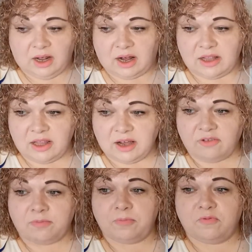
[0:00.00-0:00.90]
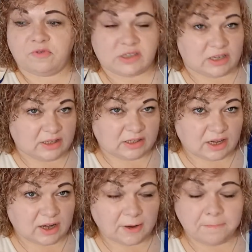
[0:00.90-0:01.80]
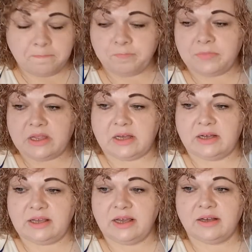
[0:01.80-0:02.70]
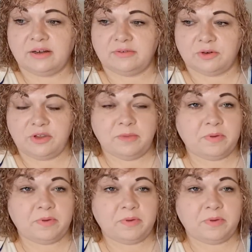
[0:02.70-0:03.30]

Она в, в слезах, э, я ей говорю, не